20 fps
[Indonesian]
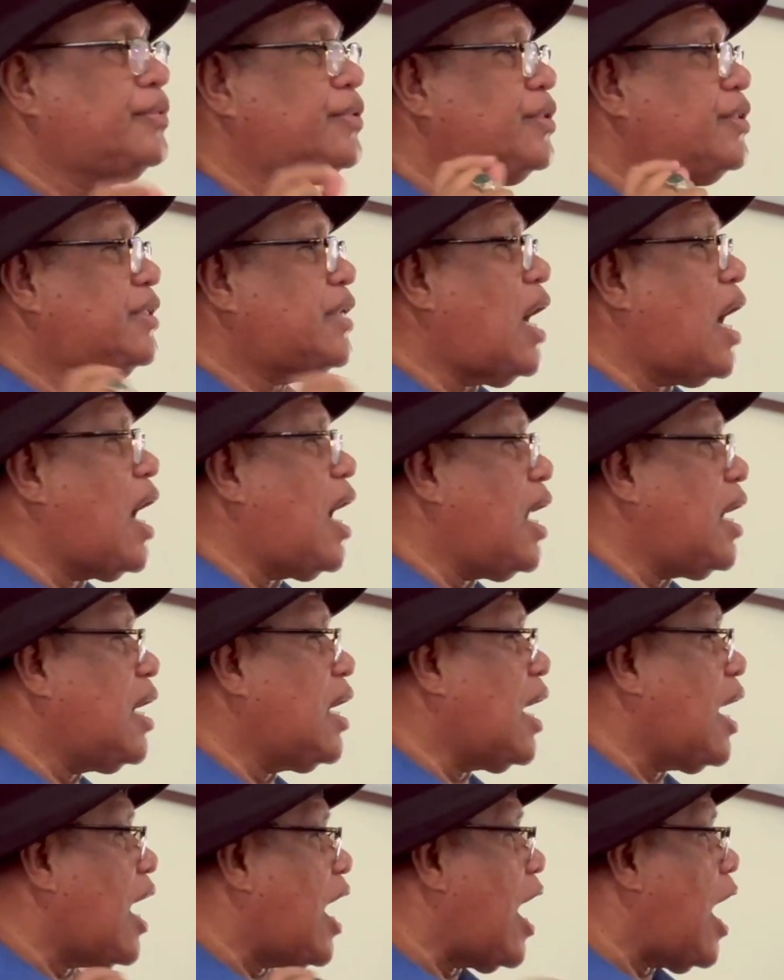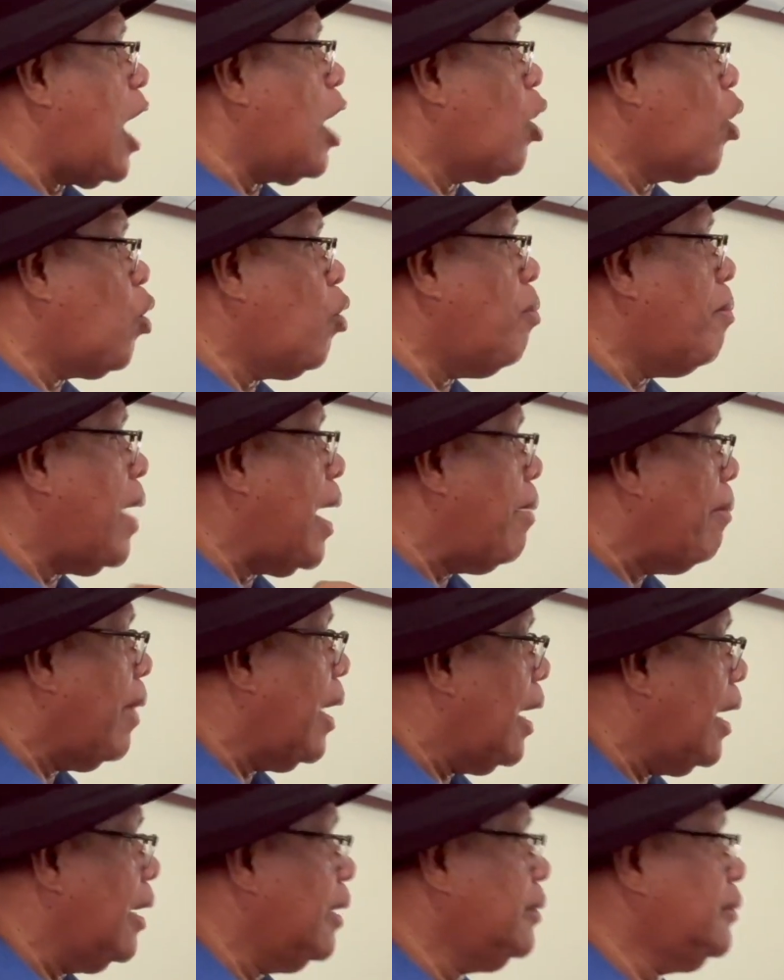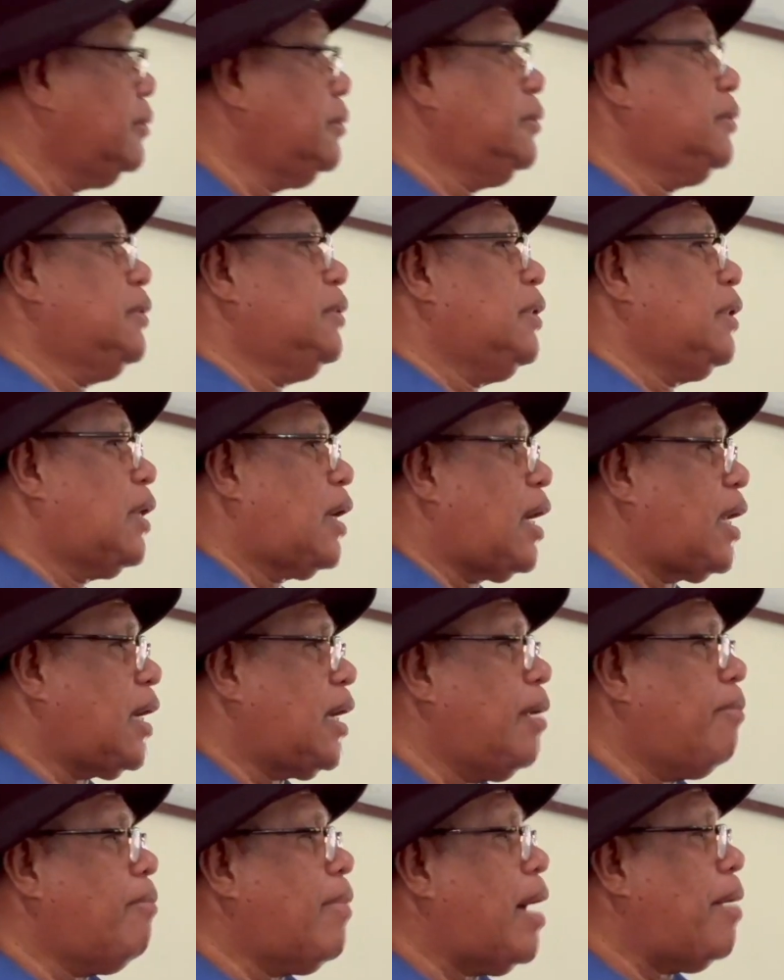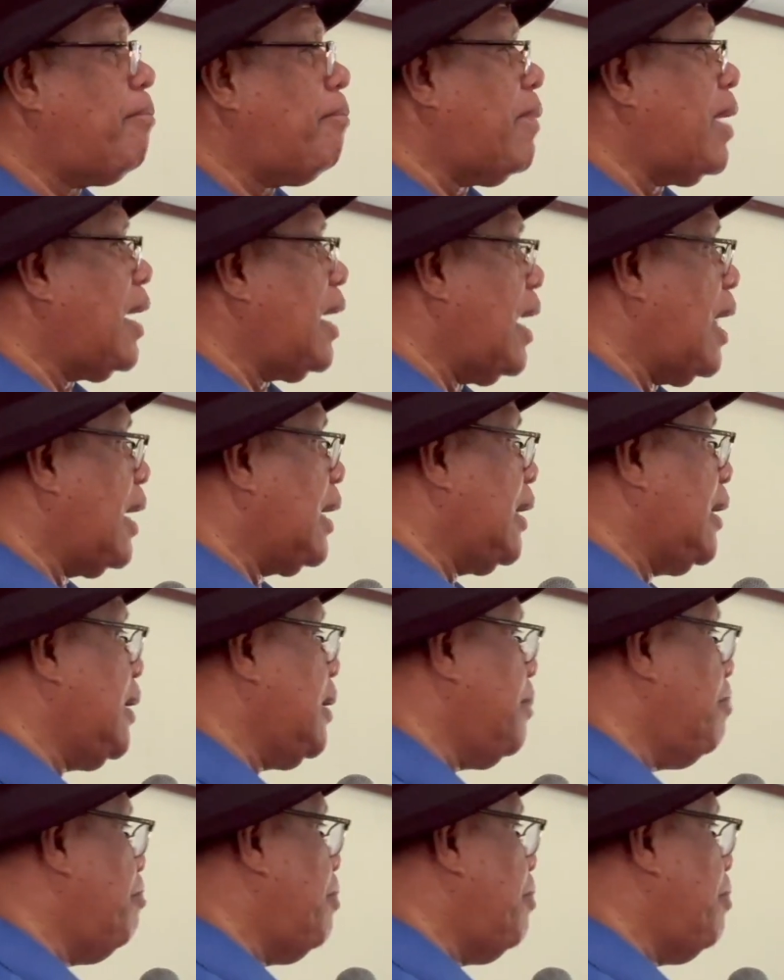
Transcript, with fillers: Jangan ganggu mama. Karena mama lagi